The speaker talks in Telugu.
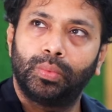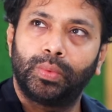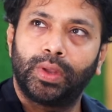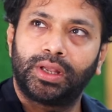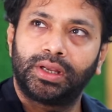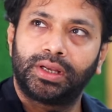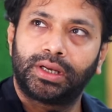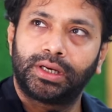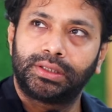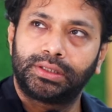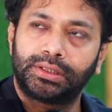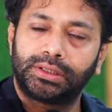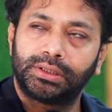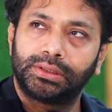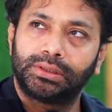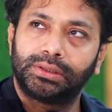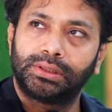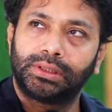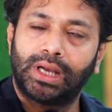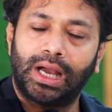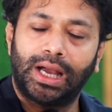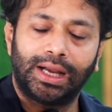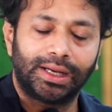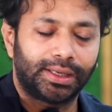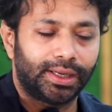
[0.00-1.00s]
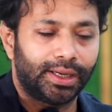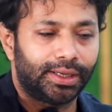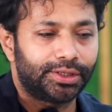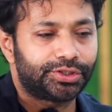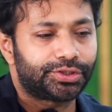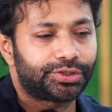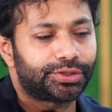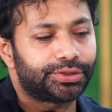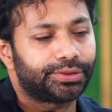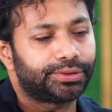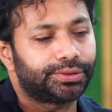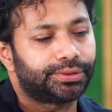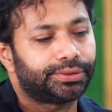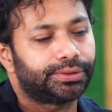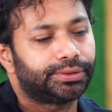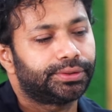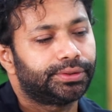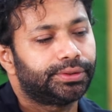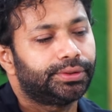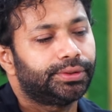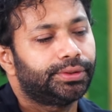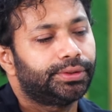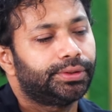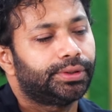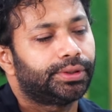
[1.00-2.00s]
వెంకట్ ఆకాష్
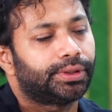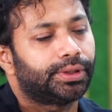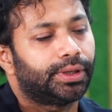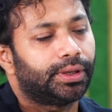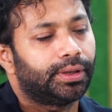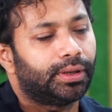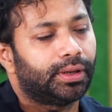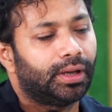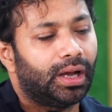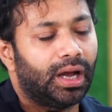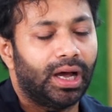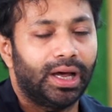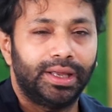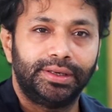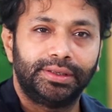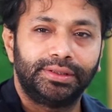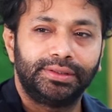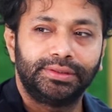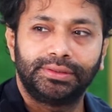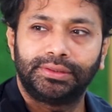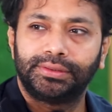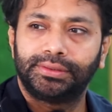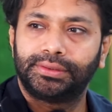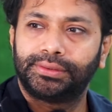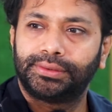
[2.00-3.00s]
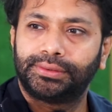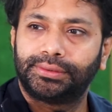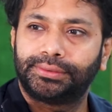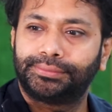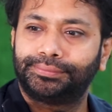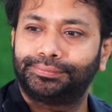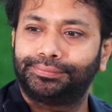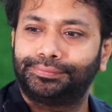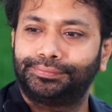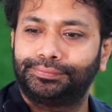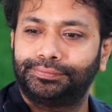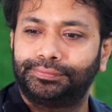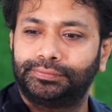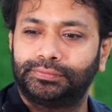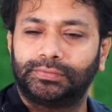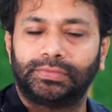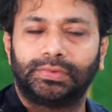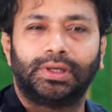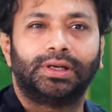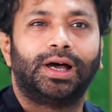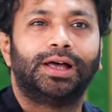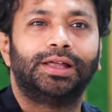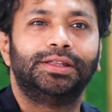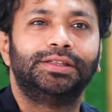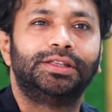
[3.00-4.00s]
ఆనంద్
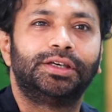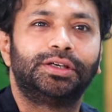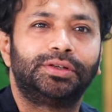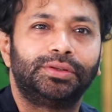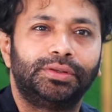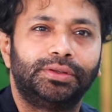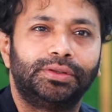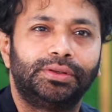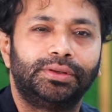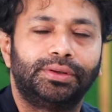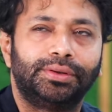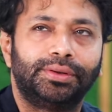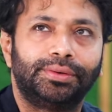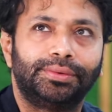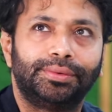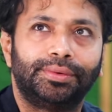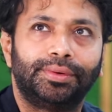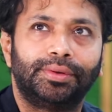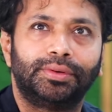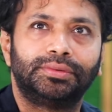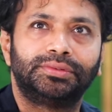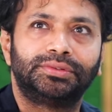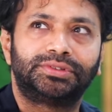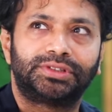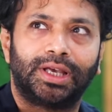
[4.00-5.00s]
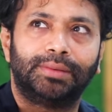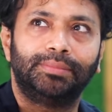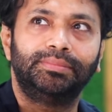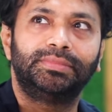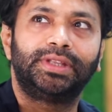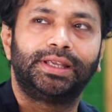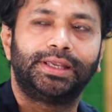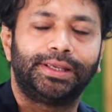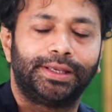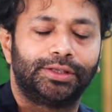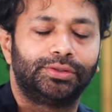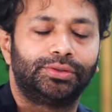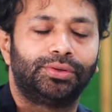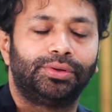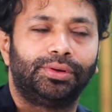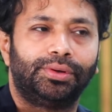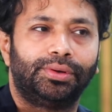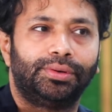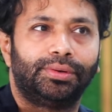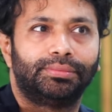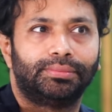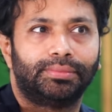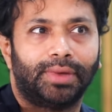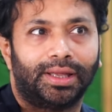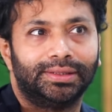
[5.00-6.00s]
అందరూ సంథింగ్ ఏదో
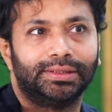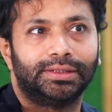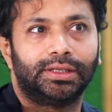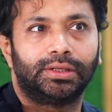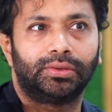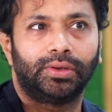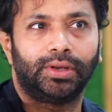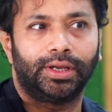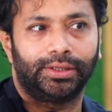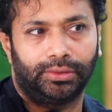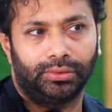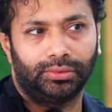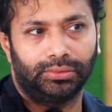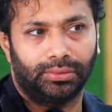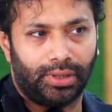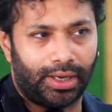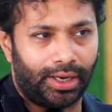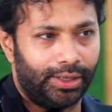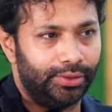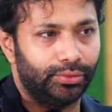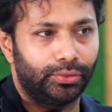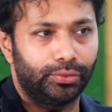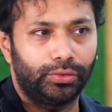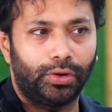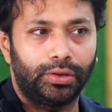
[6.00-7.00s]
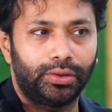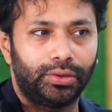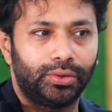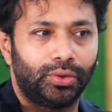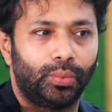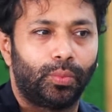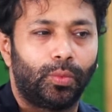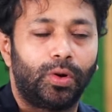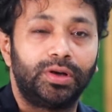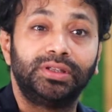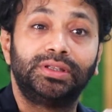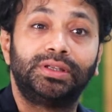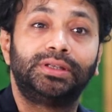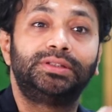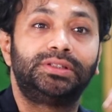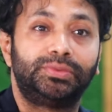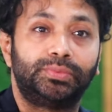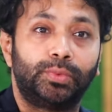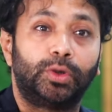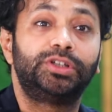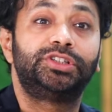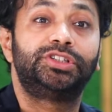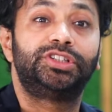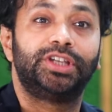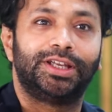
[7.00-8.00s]
అందరూ ఏదో ఐ డోంట్ నాట్ నో వాట్ దట్
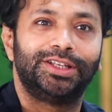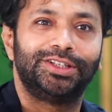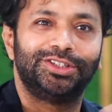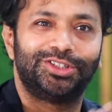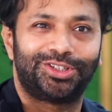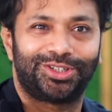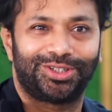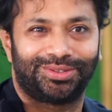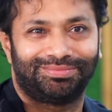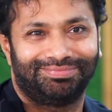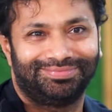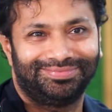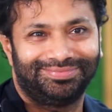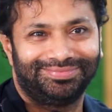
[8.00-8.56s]
వాట్ చేంజ్డ్